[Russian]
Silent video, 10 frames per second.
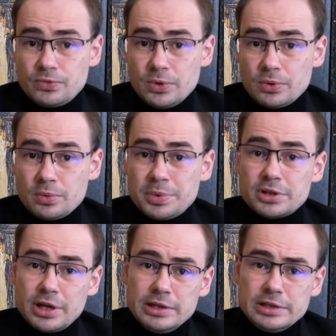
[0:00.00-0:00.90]
в
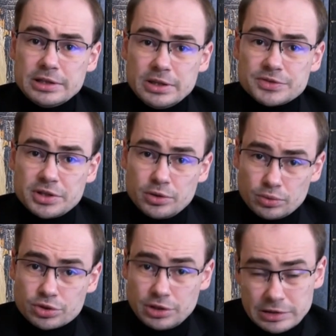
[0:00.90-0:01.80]
Британии и в
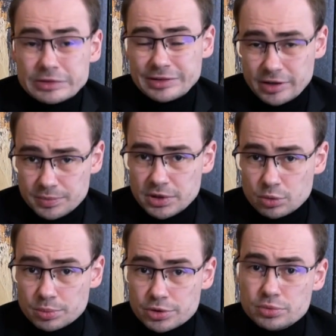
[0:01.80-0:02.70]
Соединенных Штатах, как
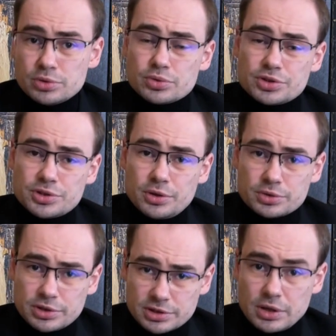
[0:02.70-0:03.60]
минимум, начнутся очень
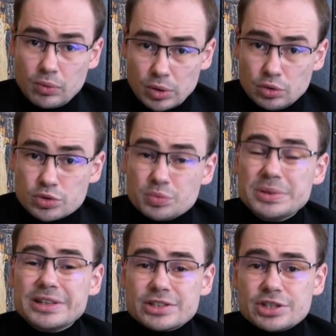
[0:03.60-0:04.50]
серьезный разговор о том,
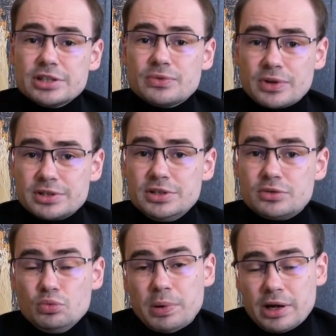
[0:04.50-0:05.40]
чтобы начать
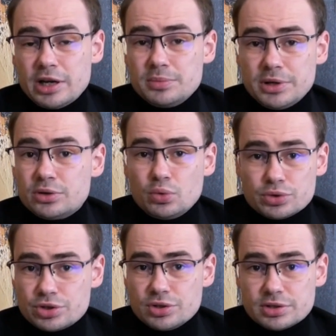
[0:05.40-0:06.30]
вводить, ну, по крайней мере,
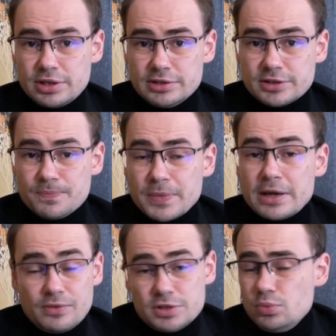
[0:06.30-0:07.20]
точечные санкции,
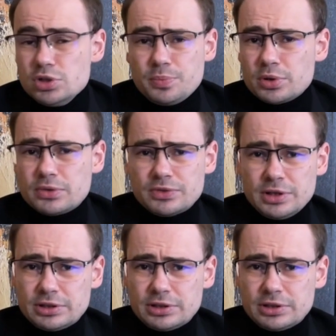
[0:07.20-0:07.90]
возможно, против